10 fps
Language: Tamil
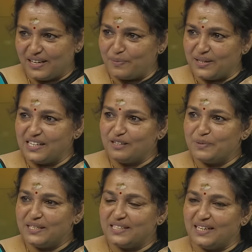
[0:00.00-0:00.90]
ஆமாம்
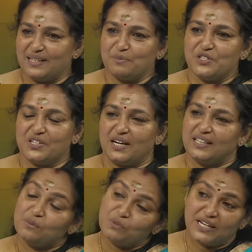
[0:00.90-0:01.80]
கவர்மெண்ட் ஆரம்பிச்சிருக்காங்க
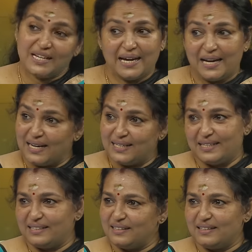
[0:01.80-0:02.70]
அதுக்கு முன்னாடி கேரளாவில்
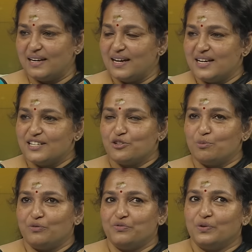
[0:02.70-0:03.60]
இருந்தது ஸோ
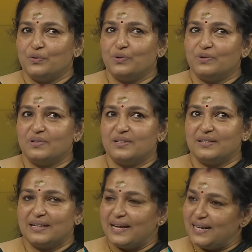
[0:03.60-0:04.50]
அபவுட் ஃபோர்
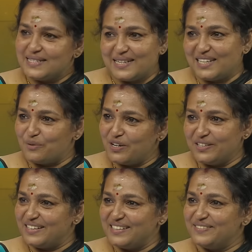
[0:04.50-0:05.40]
கேரளா ஸ்டேட்
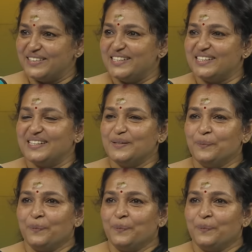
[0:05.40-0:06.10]
அவார்டு எனக்கு வந்திருக்கு